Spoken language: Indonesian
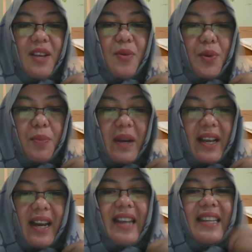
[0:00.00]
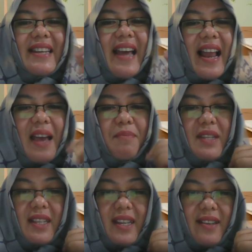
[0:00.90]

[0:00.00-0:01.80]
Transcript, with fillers: guru penggerak di dalam diri.